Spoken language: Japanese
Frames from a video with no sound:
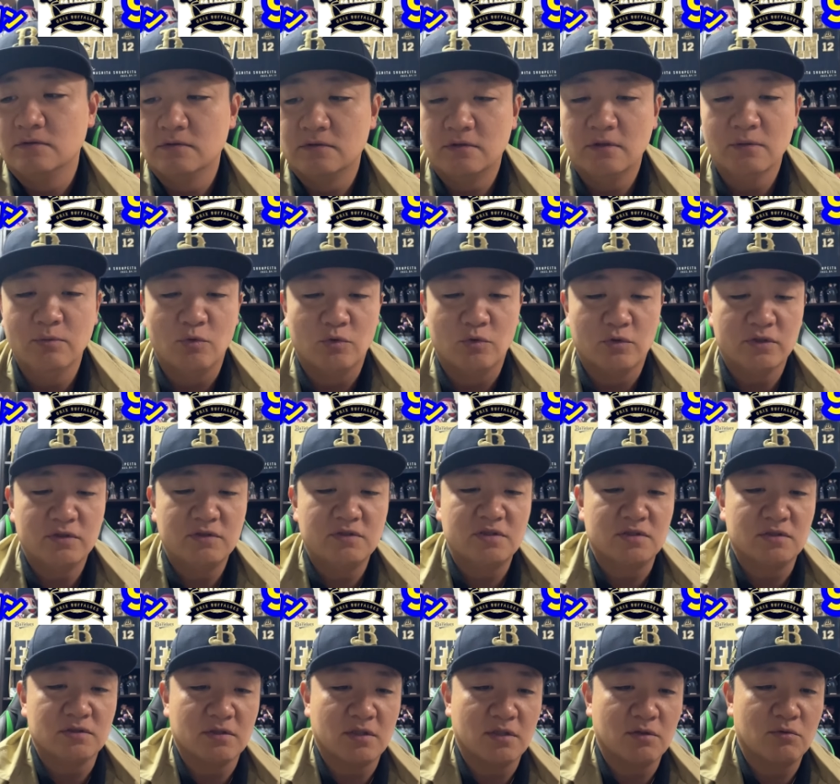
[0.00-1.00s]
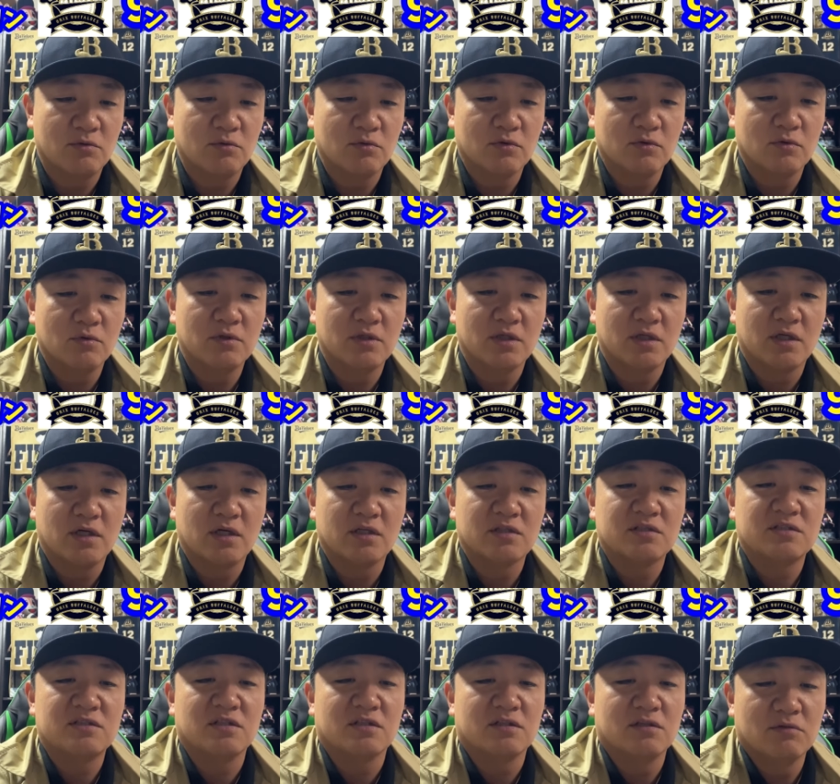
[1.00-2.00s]
でもオリックス結構ロッテに勝っ
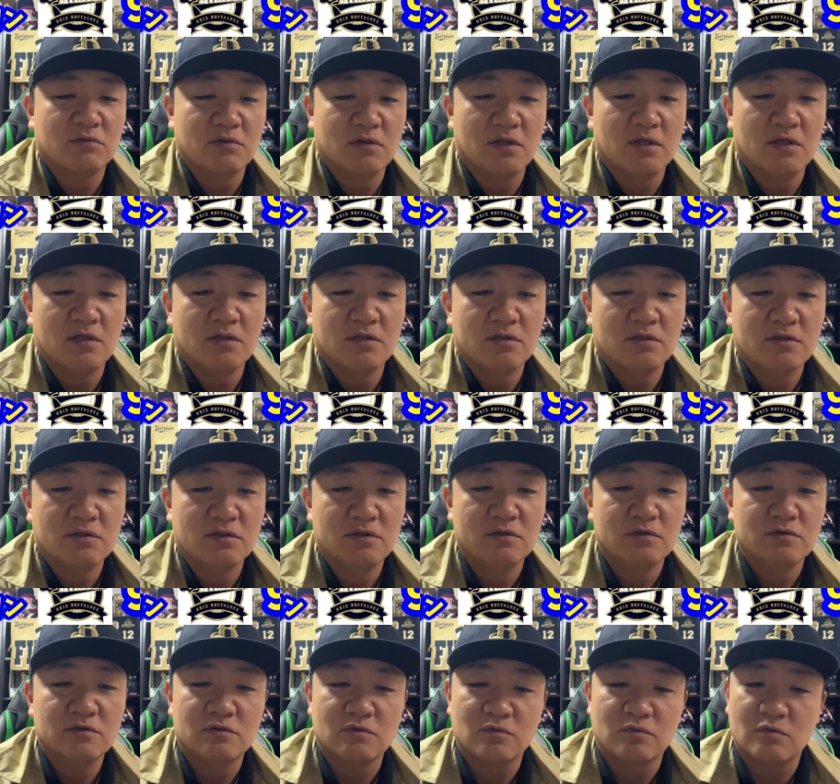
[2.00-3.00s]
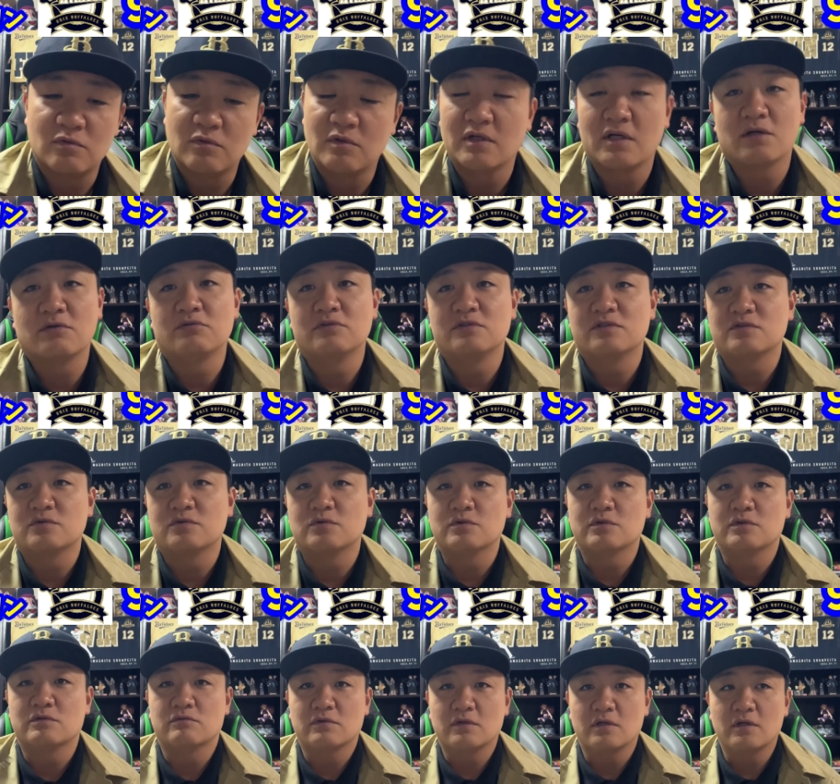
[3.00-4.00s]
てたんだよな。ここは逆にすごいけ
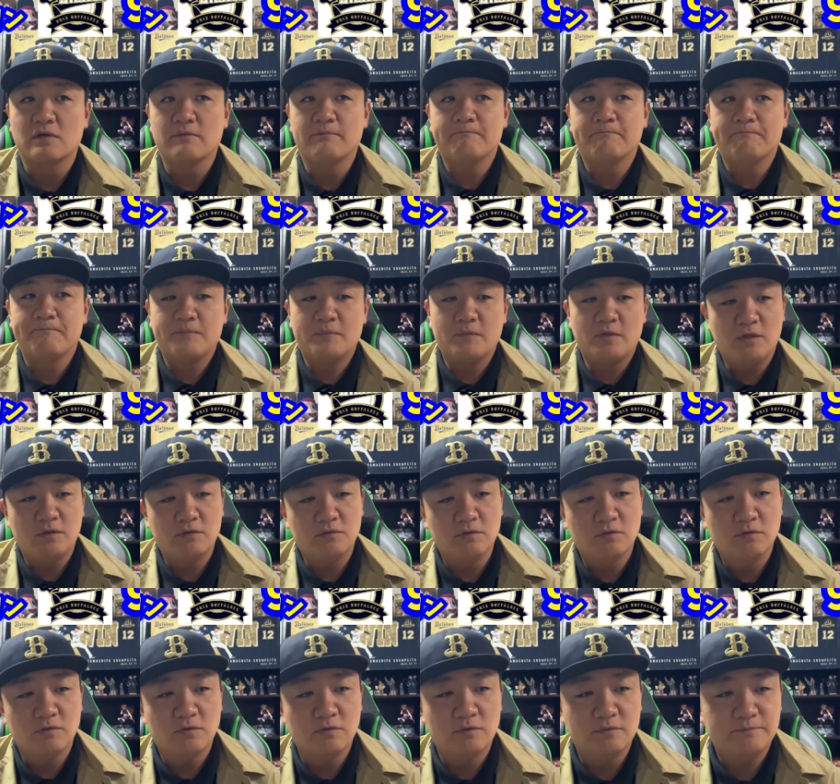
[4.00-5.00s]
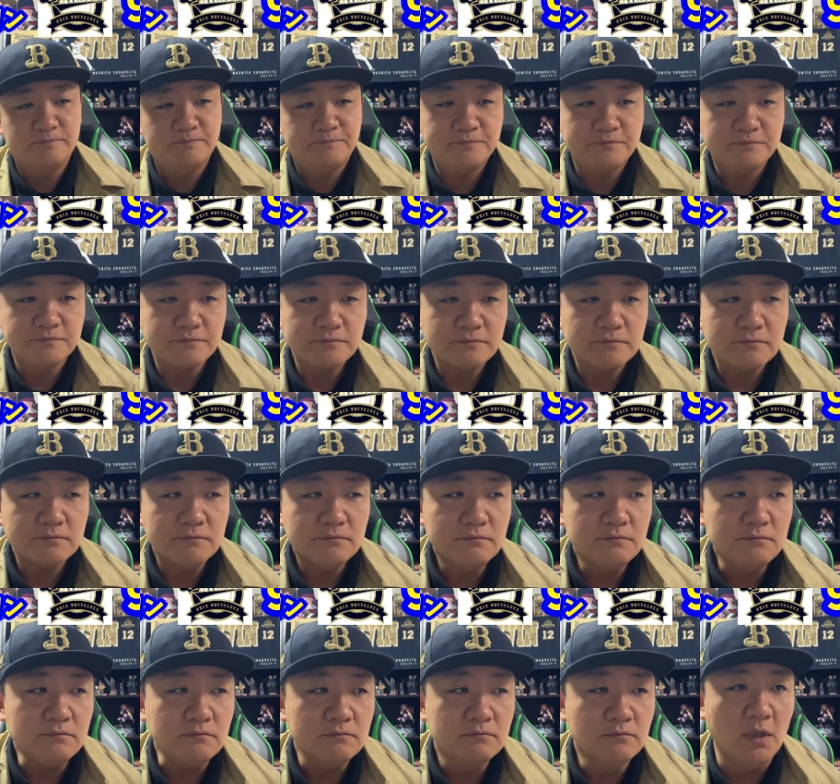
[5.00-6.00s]
どね。あのー、
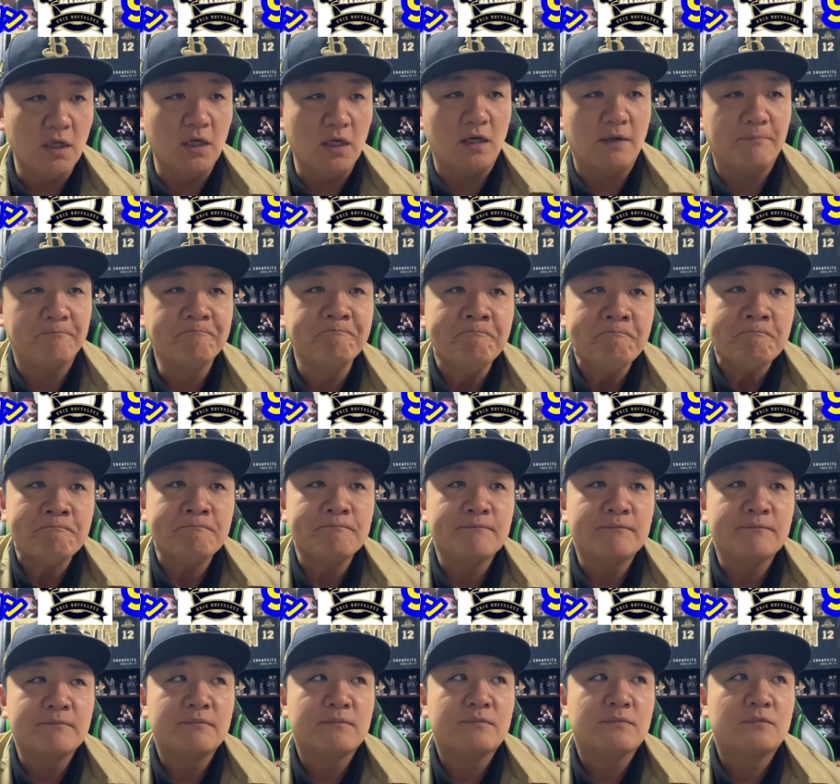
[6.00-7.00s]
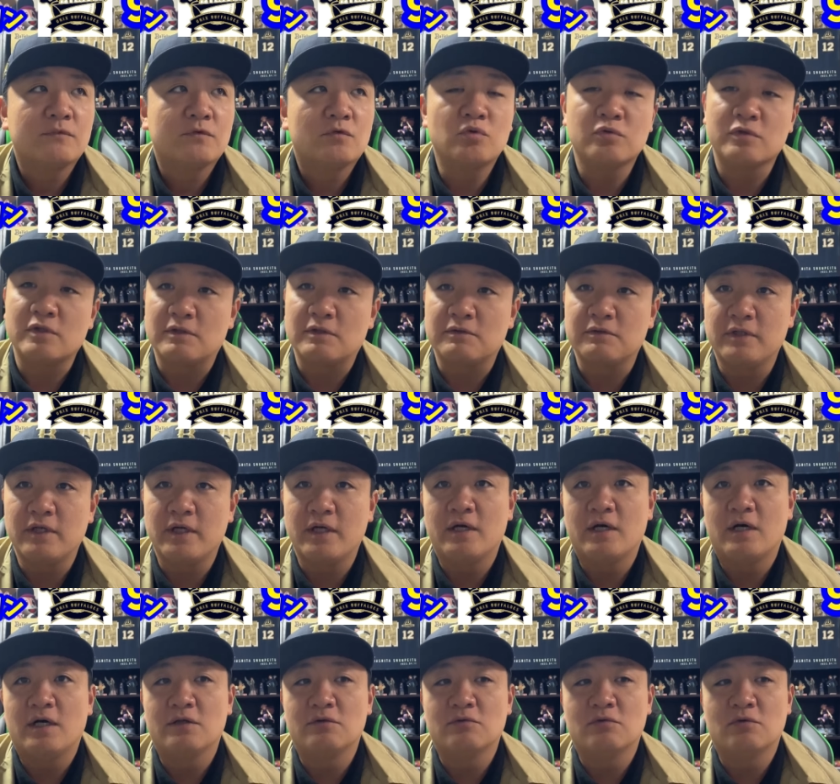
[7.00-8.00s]
まあ、とにかくね、
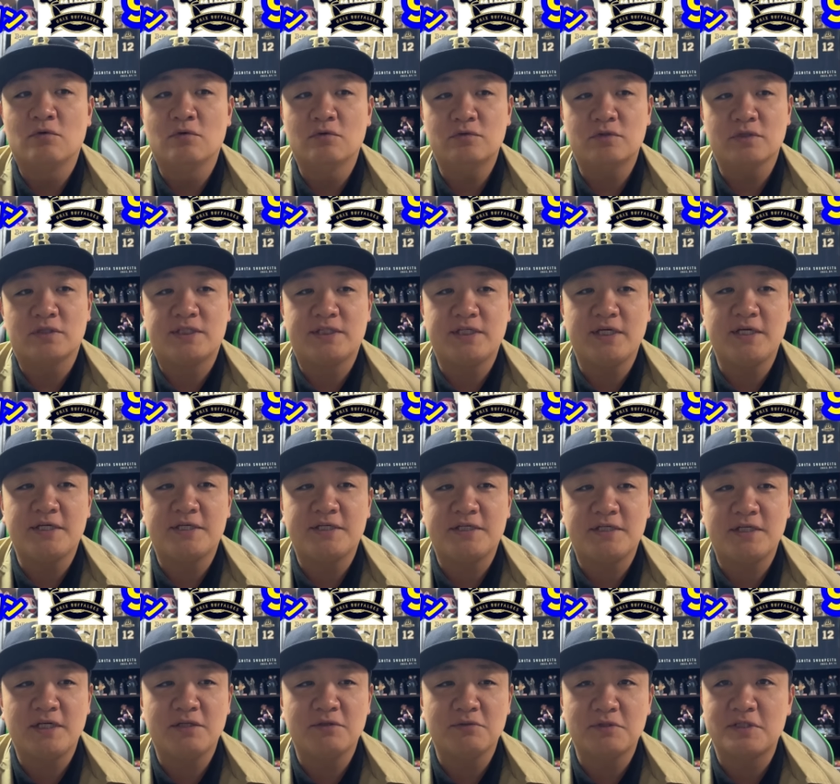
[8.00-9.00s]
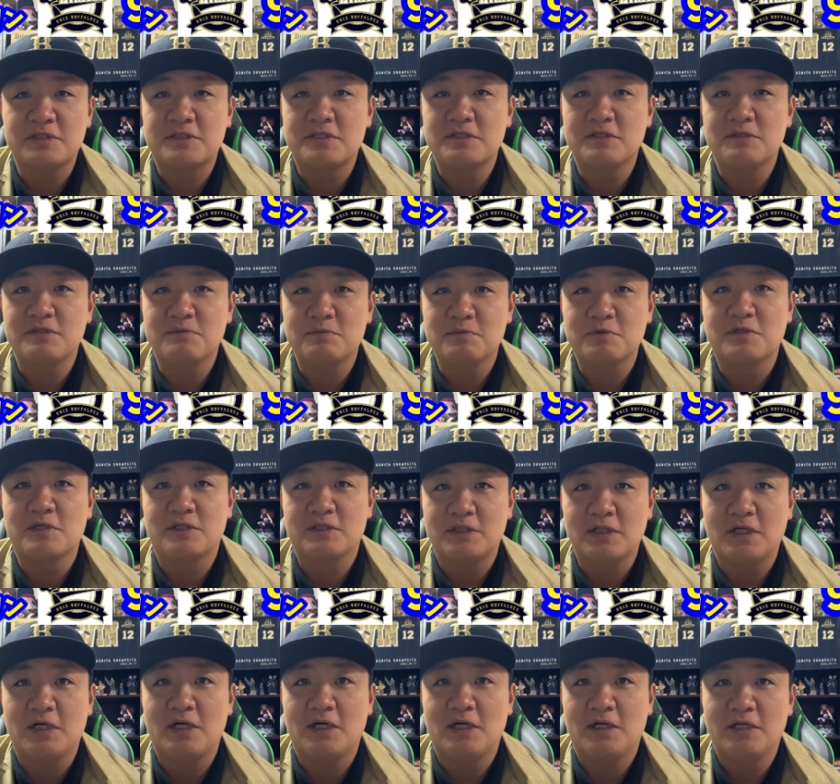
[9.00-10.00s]
あの、本当冷え冷えの打線で迎え
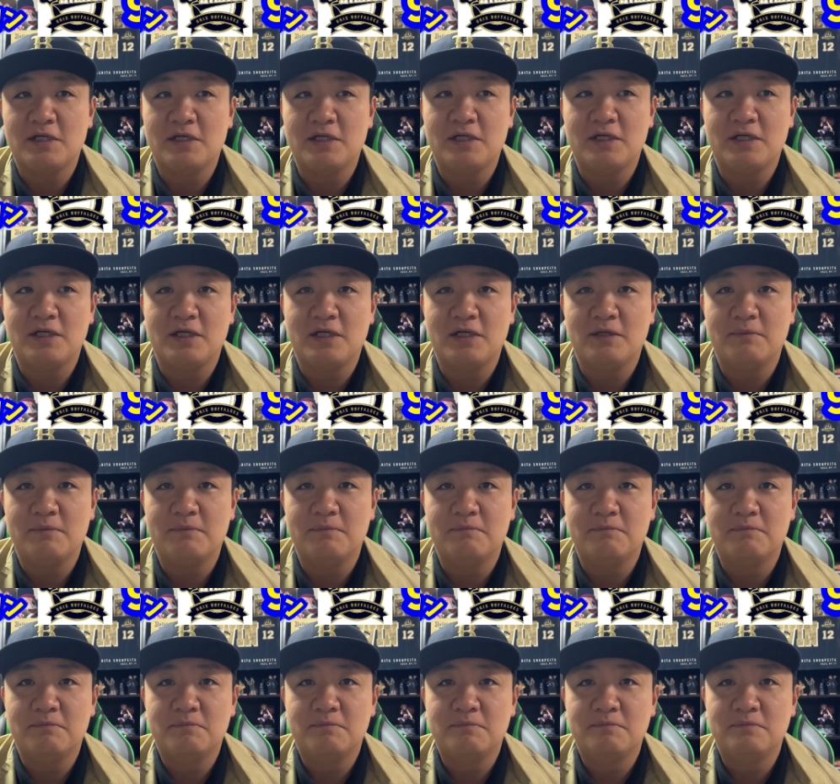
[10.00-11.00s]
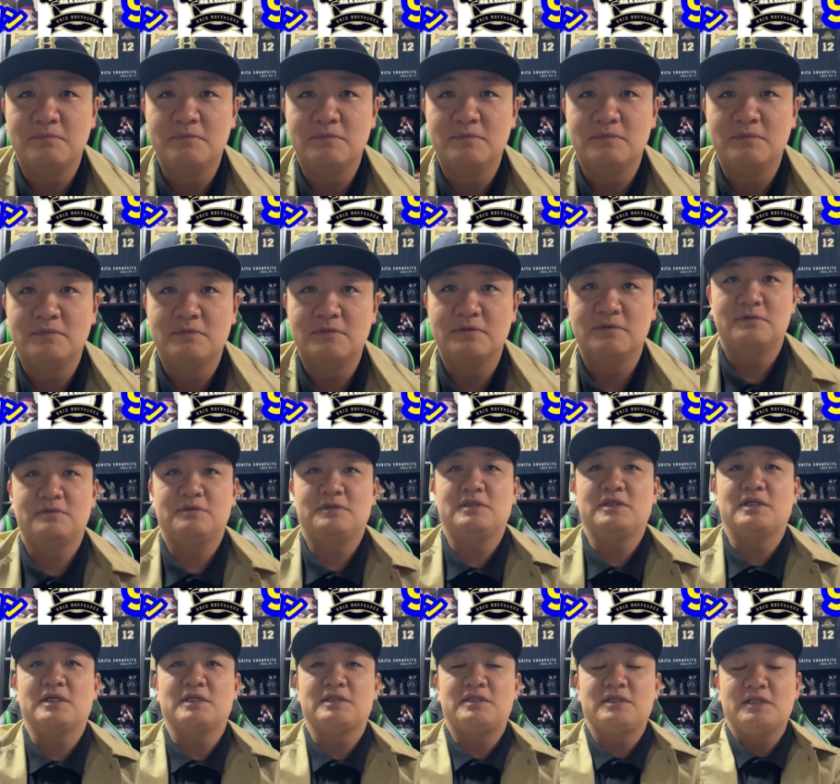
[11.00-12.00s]
た、えー、
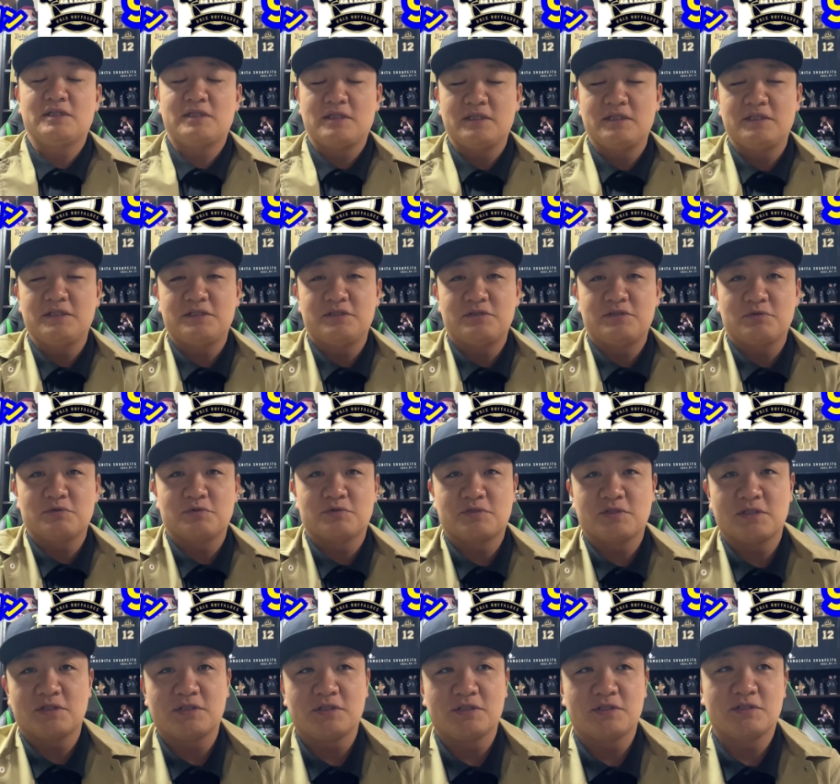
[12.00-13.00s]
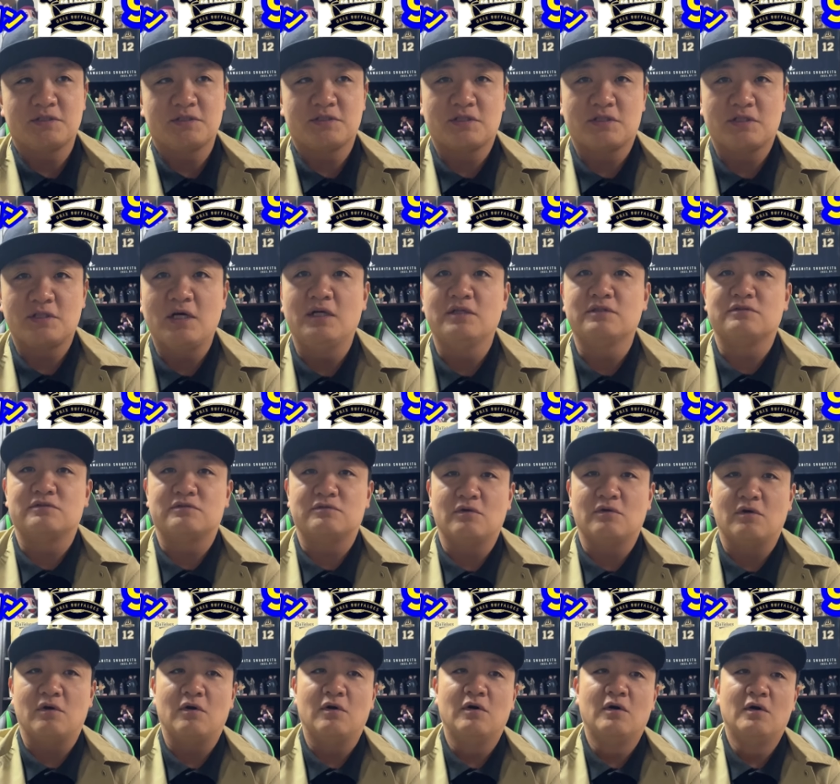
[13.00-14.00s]
苦手な種市投手だったんですが、なんと、